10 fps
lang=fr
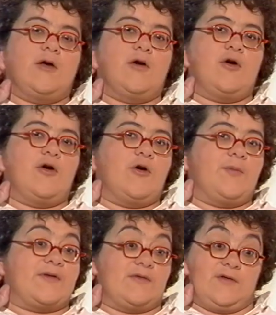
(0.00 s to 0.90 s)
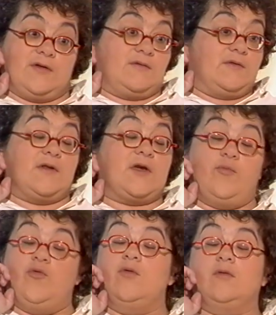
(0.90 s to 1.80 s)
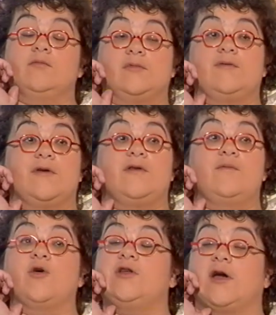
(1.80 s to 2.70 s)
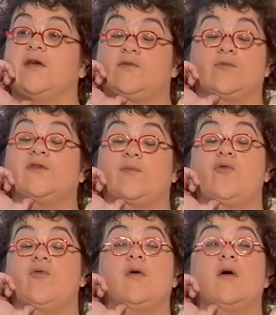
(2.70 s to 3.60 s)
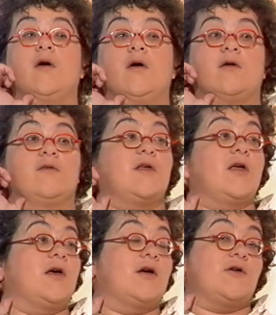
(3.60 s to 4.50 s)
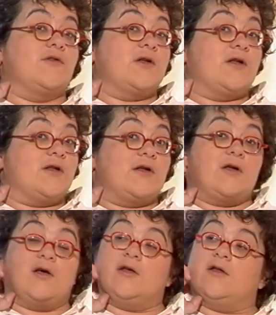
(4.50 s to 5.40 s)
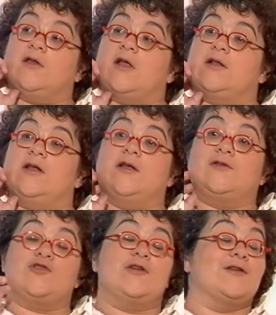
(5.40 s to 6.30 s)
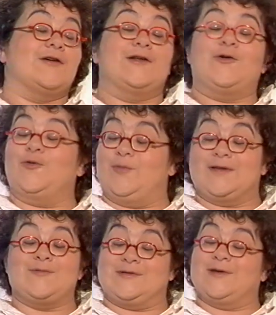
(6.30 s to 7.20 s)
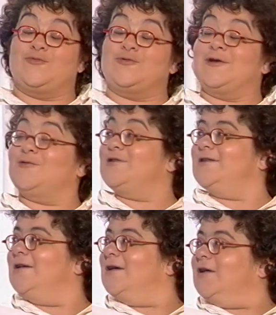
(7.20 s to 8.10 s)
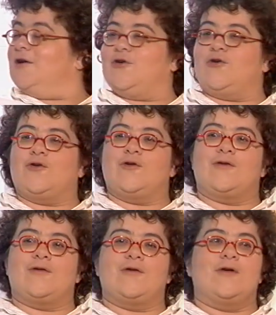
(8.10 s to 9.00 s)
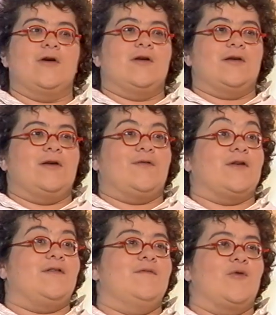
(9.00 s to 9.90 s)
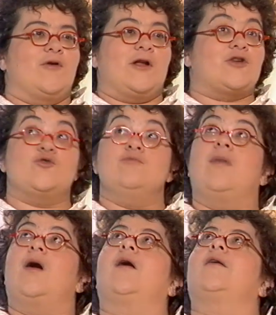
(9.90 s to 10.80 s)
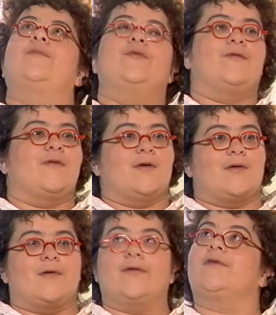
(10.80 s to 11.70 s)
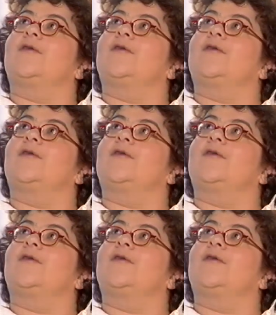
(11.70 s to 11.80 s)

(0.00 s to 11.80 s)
euh, parce que c'est très beau. Effectivement, il a raison, c'est beau. Quand un, quand un, athlète, j'allais dire un acrobate, mais c'est un peu ça aussi, euh, effectivement lâche une barre et puis fait un